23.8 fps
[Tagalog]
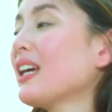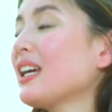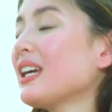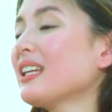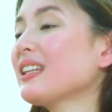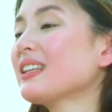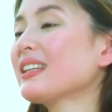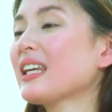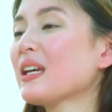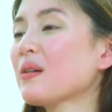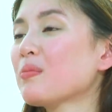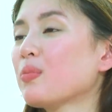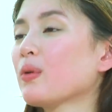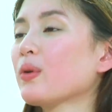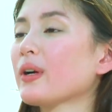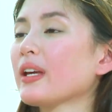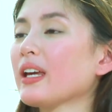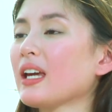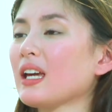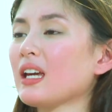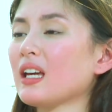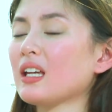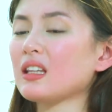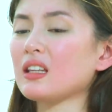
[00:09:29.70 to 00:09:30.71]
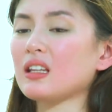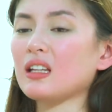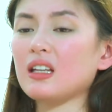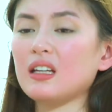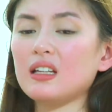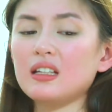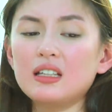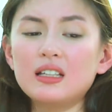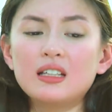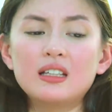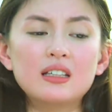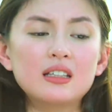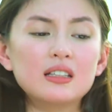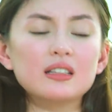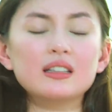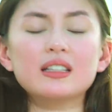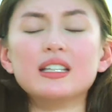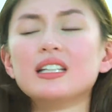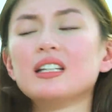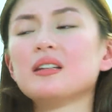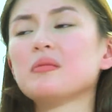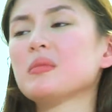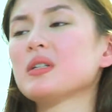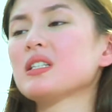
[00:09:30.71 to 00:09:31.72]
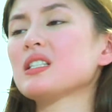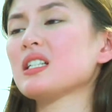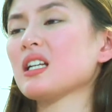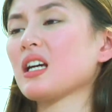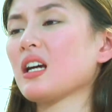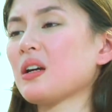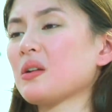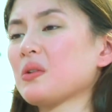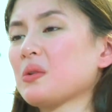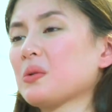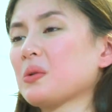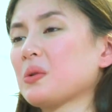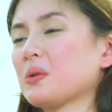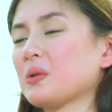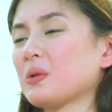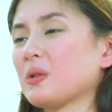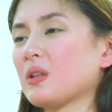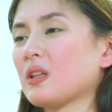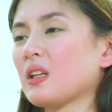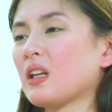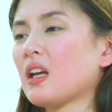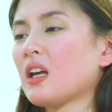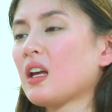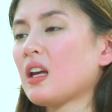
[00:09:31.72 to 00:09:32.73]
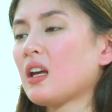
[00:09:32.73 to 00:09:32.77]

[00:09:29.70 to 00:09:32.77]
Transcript: hindi, Boyet. Eh, hindi naman sa ganun.